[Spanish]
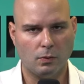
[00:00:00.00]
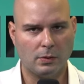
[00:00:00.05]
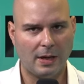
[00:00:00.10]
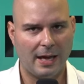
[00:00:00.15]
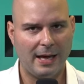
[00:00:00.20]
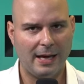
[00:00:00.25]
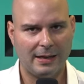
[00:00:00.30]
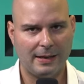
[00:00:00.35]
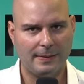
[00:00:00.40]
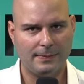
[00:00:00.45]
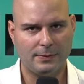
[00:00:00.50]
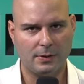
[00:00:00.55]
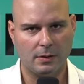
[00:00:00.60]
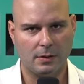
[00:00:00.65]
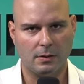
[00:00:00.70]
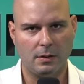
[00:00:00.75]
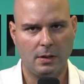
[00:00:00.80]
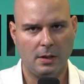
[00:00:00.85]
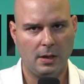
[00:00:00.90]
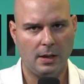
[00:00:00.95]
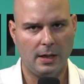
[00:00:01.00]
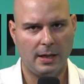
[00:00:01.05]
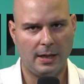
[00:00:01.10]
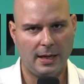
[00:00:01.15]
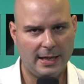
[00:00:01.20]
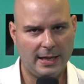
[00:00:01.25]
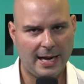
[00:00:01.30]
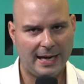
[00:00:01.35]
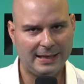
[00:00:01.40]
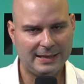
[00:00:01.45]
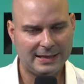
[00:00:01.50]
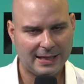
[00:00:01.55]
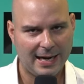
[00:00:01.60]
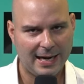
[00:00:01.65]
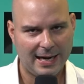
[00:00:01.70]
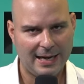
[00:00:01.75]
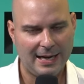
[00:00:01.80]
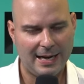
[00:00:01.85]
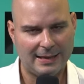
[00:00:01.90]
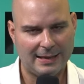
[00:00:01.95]
una descripción y hay
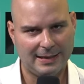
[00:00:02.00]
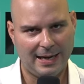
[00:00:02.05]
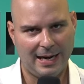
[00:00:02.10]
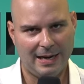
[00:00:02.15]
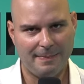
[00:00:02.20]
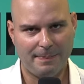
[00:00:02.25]
tres enlaces.